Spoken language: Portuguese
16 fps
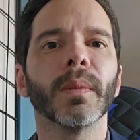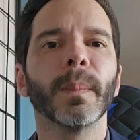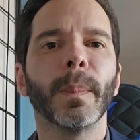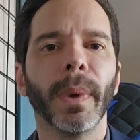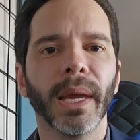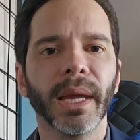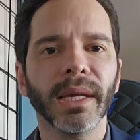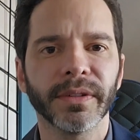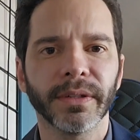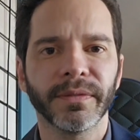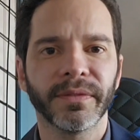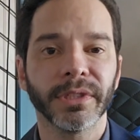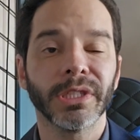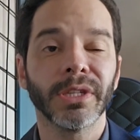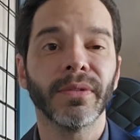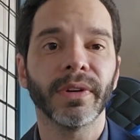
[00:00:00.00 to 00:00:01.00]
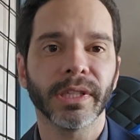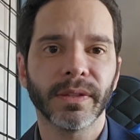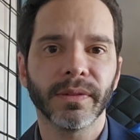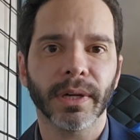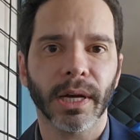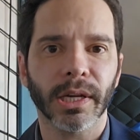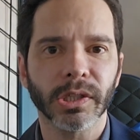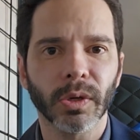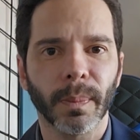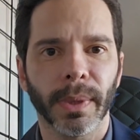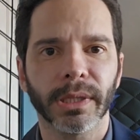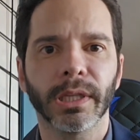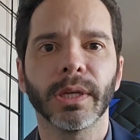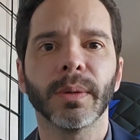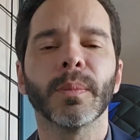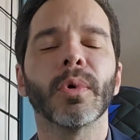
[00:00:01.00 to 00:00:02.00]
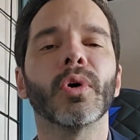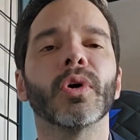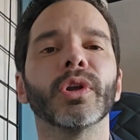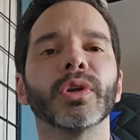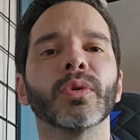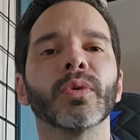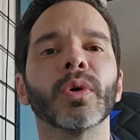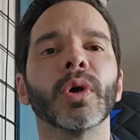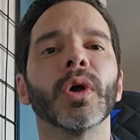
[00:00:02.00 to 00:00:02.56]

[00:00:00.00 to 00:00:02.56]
pensa em diversificar seu patrimônio,